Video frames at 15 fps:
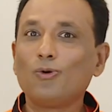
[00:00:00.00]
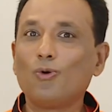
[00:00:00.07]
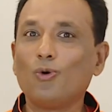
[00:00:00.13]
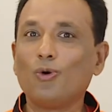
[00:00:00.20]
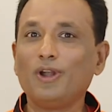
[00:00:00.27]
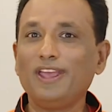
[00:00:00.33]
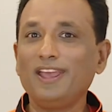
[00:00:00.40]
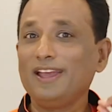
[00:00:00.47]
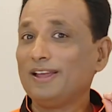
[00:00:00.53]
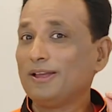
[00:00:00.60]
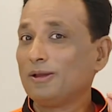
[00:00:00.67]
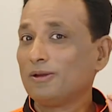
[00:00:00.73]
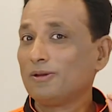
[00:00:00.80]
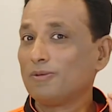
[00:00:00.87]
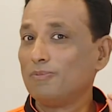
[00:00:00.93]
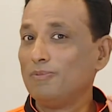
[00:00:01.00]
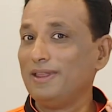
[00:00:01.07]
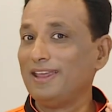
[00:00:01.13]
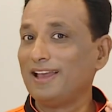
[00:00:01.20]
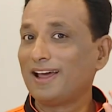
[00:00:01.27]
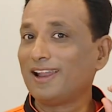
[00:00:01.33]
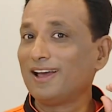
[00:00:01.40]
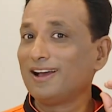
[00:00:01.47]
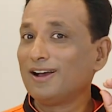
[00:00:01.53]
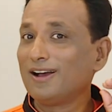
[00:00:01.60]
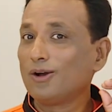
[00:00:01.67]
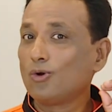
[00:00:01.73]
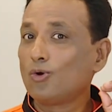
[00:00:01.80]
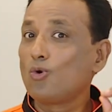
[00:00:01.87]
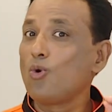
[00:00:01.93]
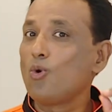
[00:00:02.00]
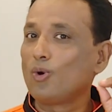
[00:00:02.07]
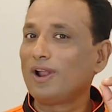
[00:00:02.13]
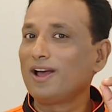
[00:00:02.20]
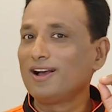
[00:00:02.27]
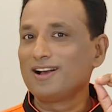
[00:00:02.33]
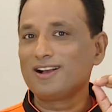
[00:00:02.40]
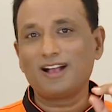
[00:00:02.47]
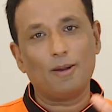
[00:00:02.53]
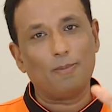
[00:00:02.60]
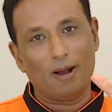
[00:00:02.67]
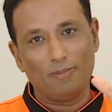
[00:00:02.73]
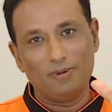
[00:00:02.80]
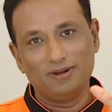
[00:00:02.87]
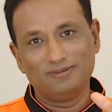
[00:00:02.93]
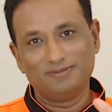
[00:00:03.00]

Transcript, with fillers: కోడి మిరియాల కూర కబాబ్